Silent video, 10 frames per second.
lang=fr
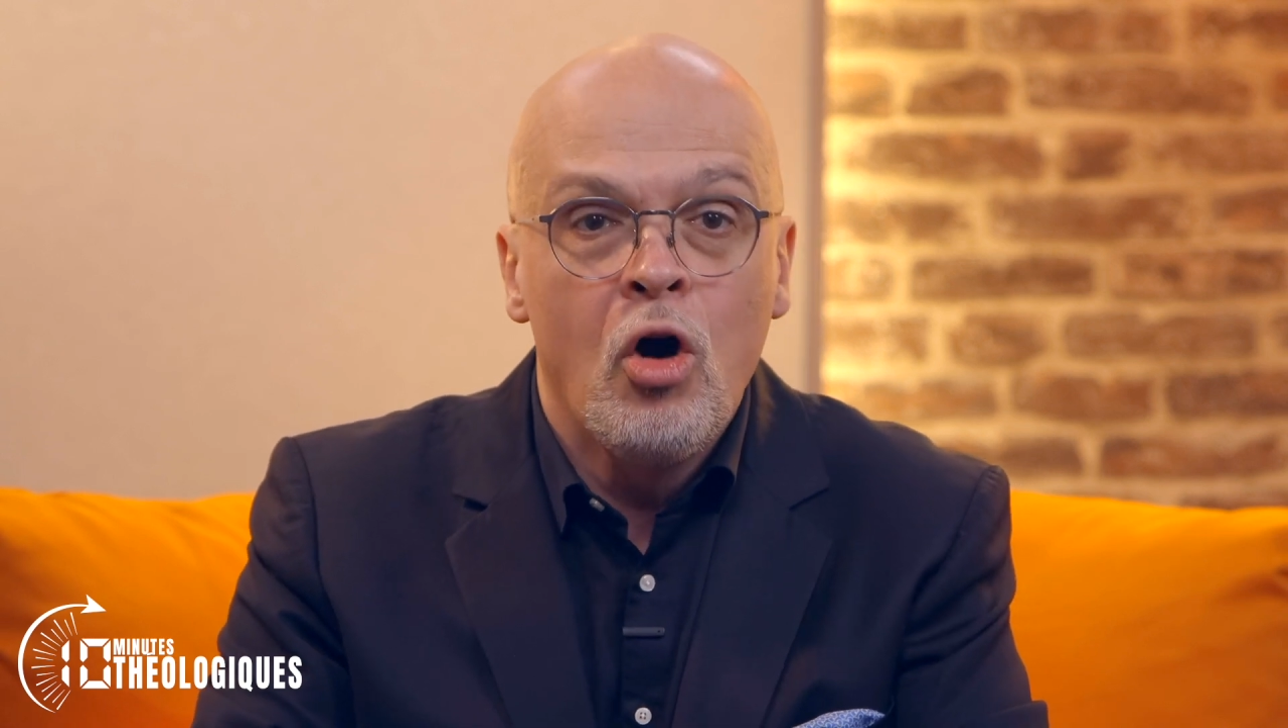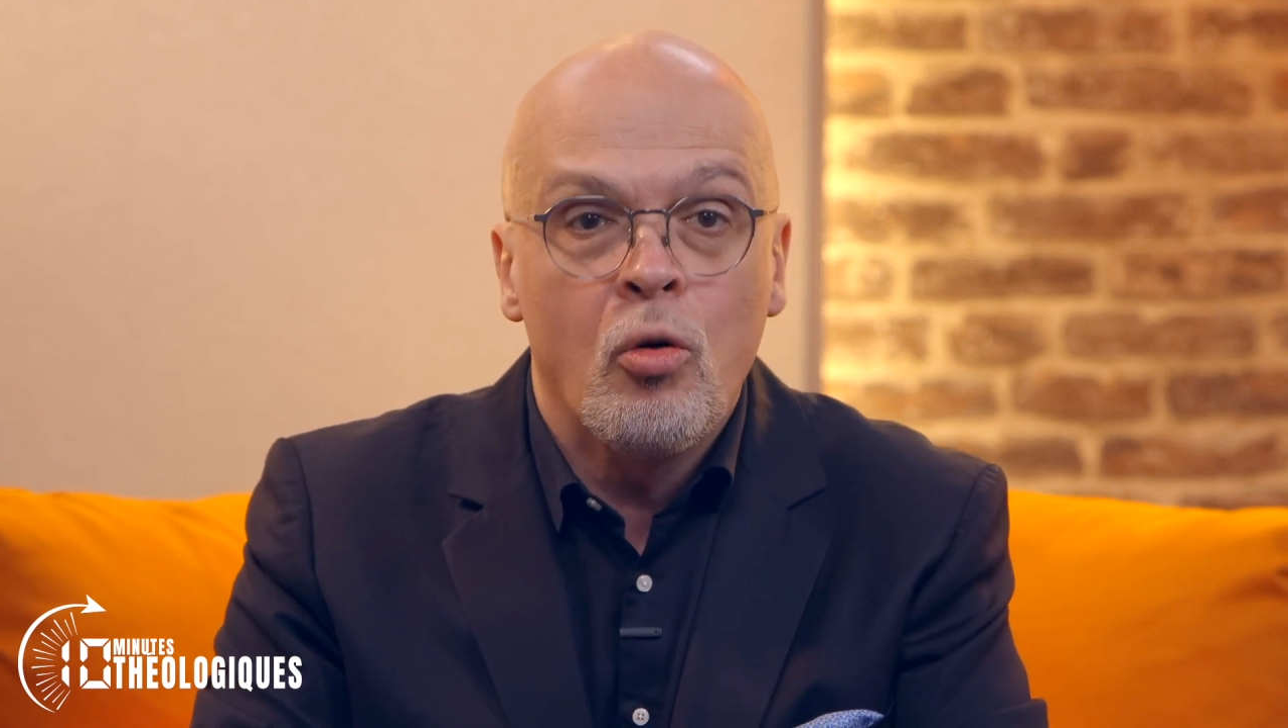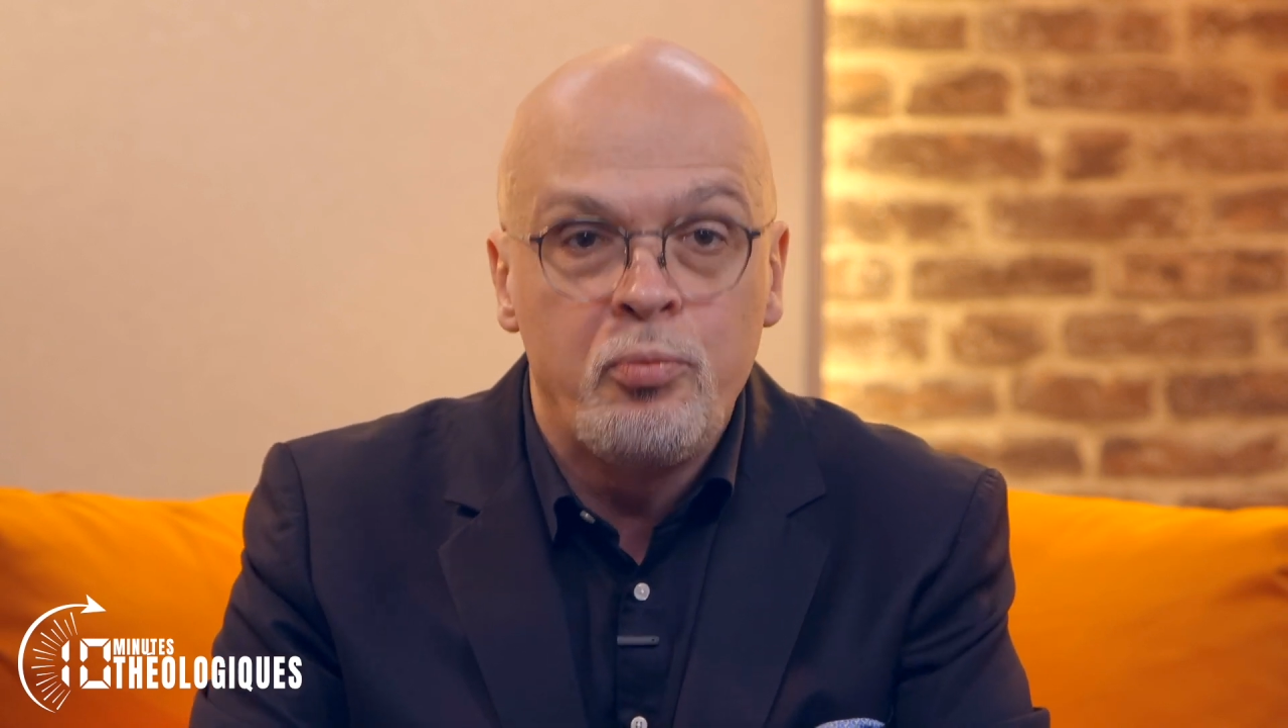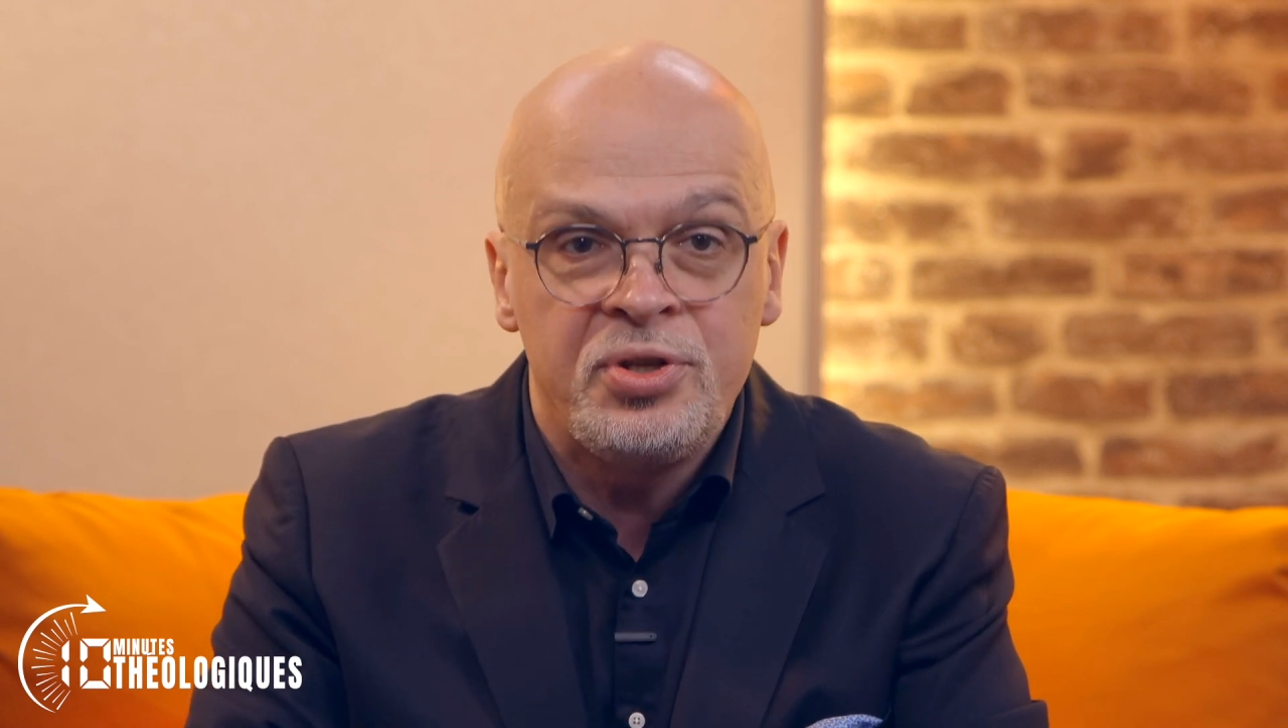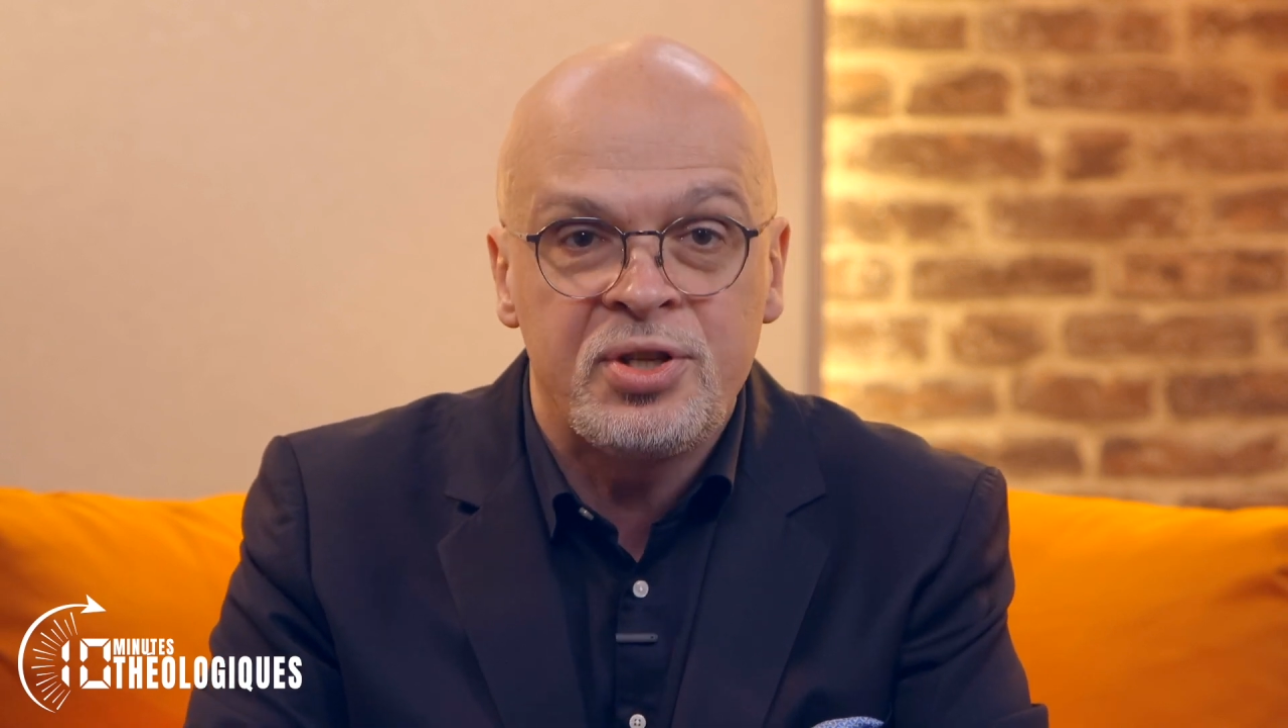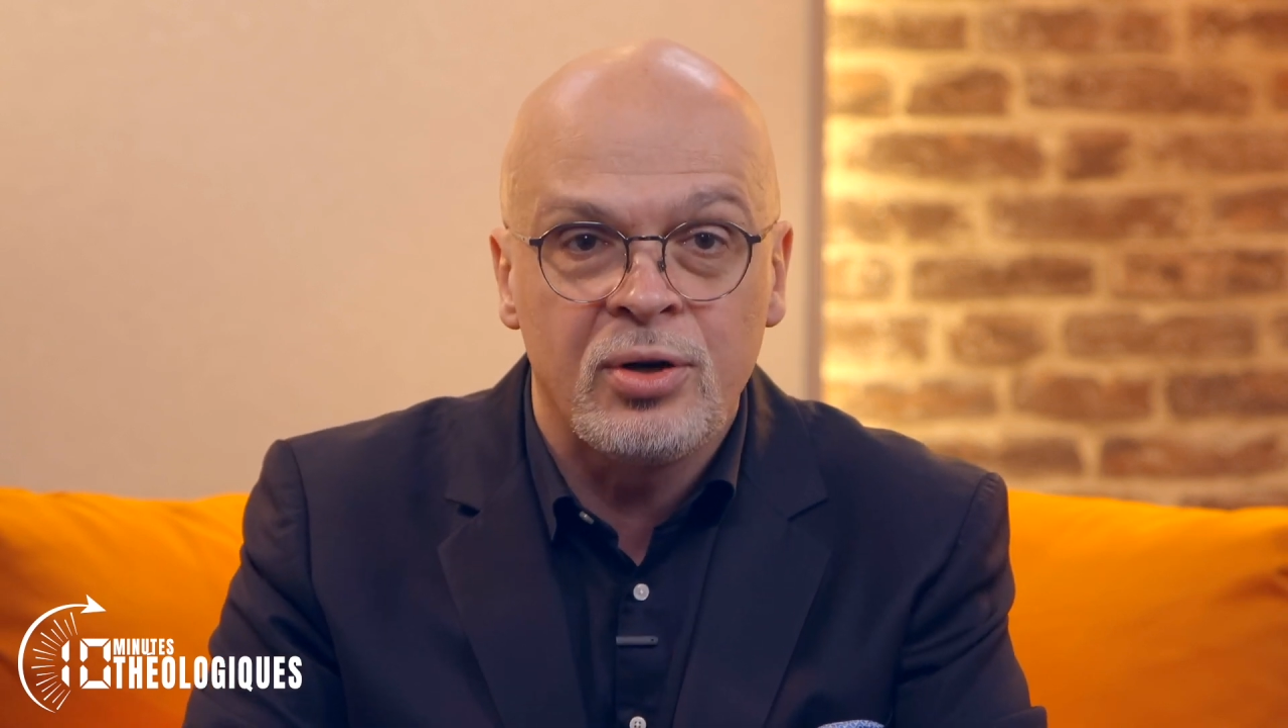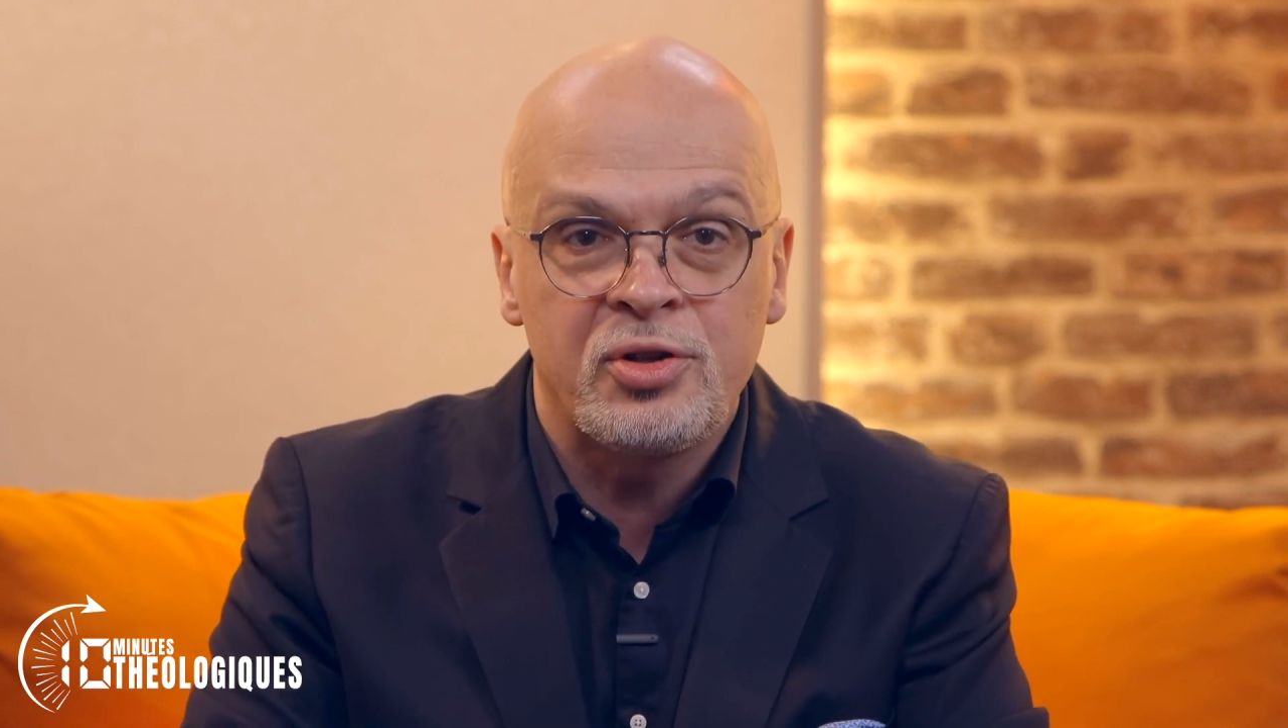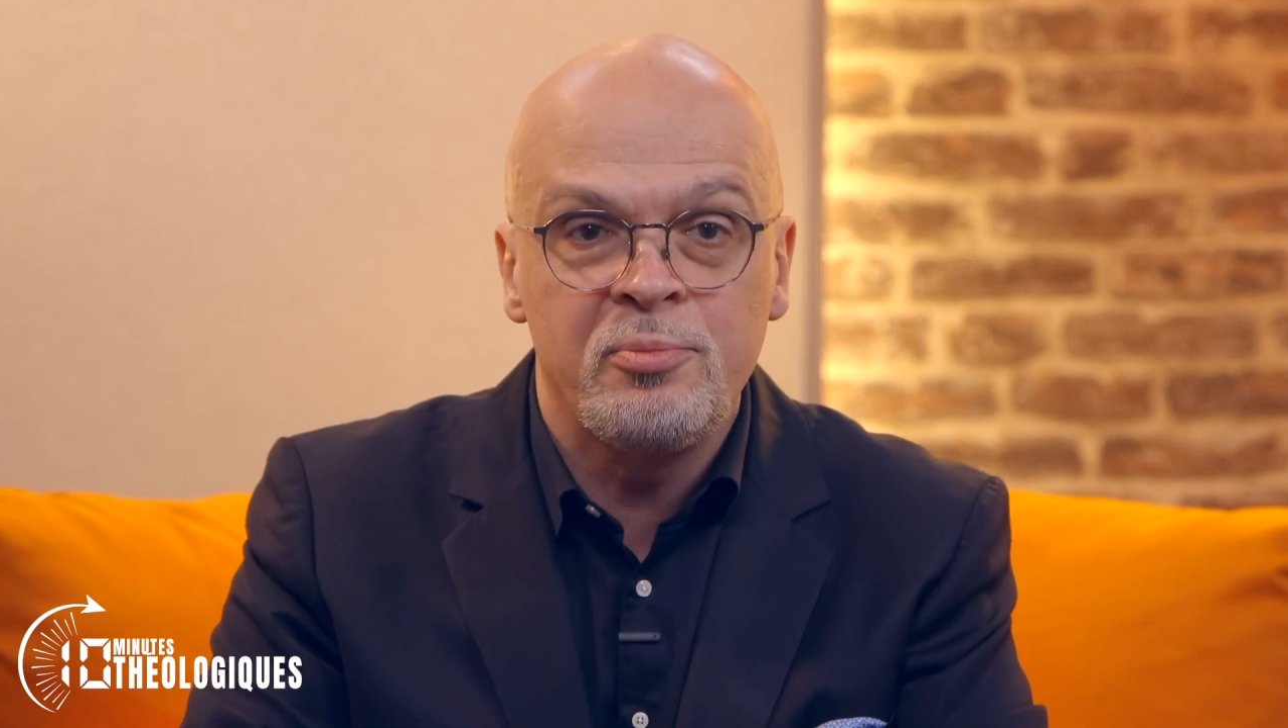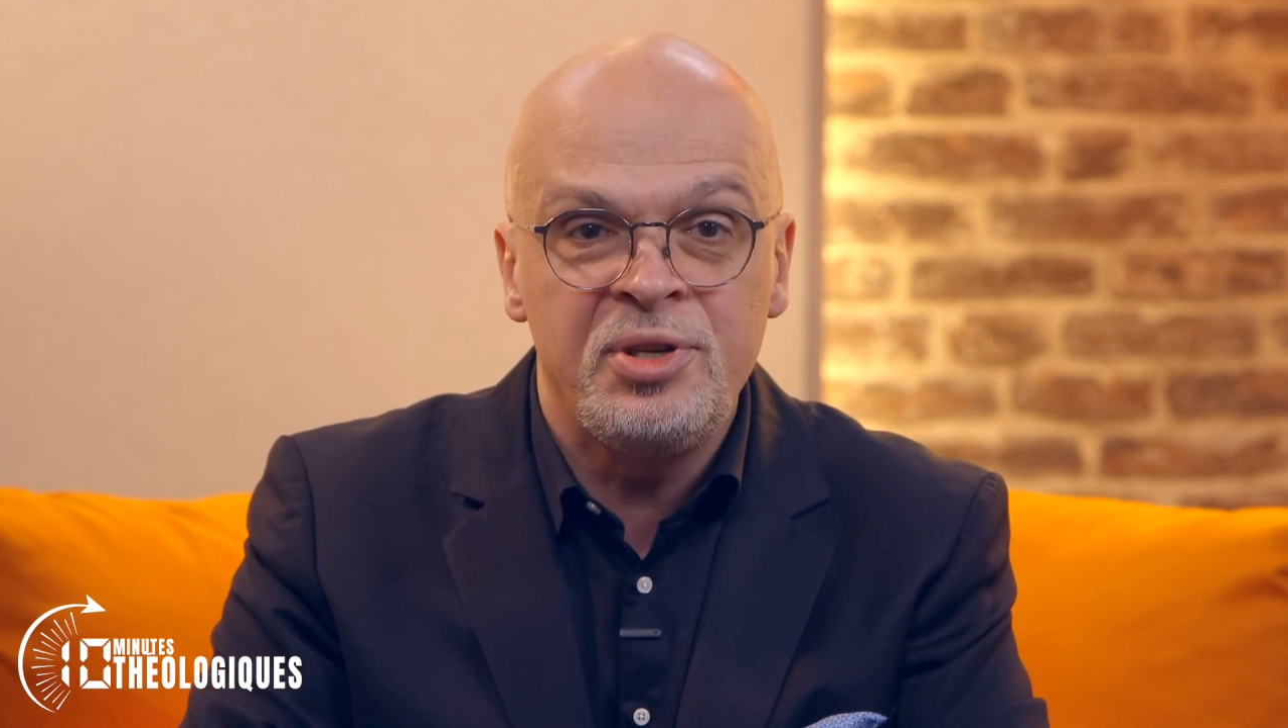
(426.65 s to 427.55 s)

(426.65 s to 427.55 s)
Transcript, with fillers: aux puissances